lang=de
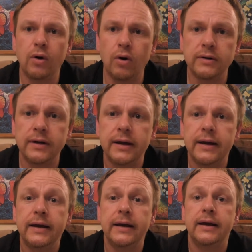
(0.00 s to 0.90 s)
Und
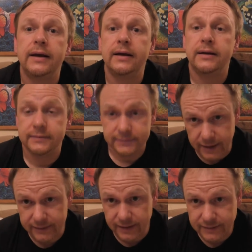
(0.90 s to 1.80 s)

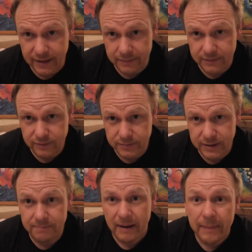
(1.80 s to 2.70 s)
dann sagt er immer zu
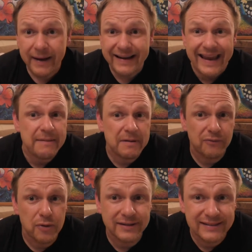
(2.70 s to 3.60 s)
mir, Papa, geh
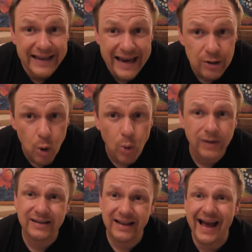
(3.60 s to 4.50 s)
mir wohl ins Kino?
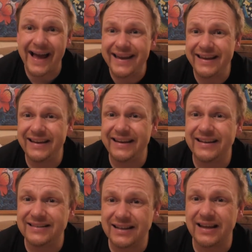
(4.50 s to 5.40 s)
Ich, naja, eigentlich
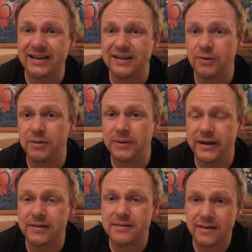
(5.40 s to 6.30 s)
jetzt nicht, eigentlich wollte ich mit
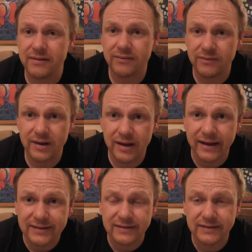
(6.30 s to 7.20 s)
dir jetzt äh,
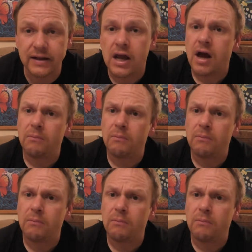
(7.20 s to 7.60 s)
Eis essen gehen.